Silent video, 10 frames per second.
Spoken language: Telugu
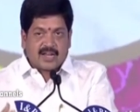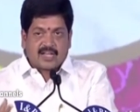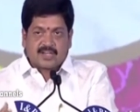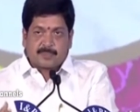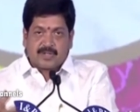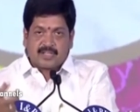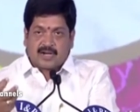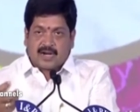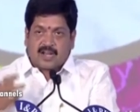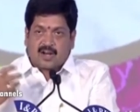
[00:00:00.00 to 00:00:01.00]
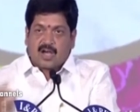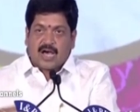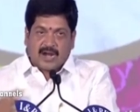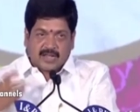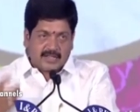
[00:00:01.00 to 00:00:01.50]
ఆంధ్ర రాష్ట్ర ప్రజల కళల్లో
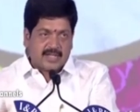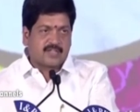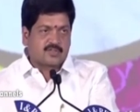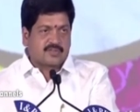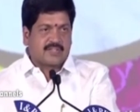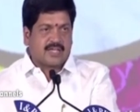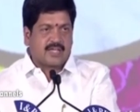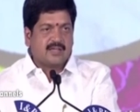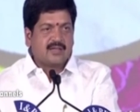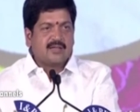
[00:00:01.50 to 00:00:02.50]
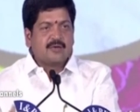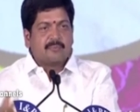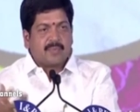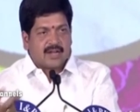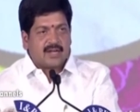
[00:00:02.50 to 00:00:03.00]
ఆనందాన్ని చూసి
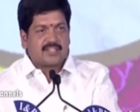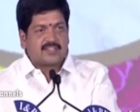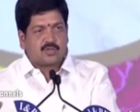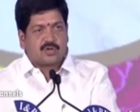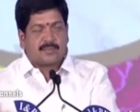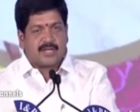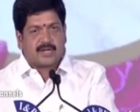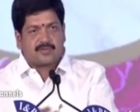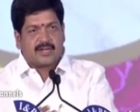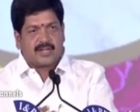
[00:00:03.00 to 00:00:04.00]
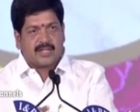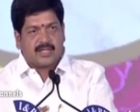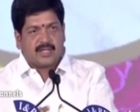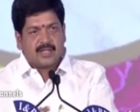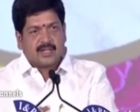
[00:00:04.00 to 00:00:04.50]
మనల్ నుంచి దూరమైనటువంటి
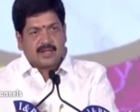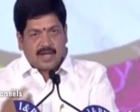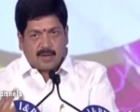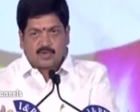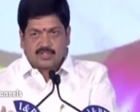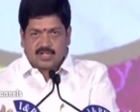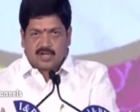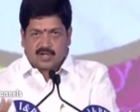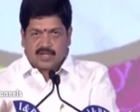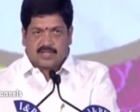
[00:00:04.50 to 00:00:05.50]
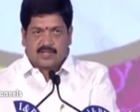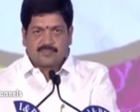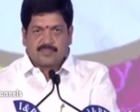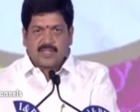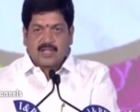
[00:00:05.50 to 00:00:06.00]
రామోజీరావు గారికి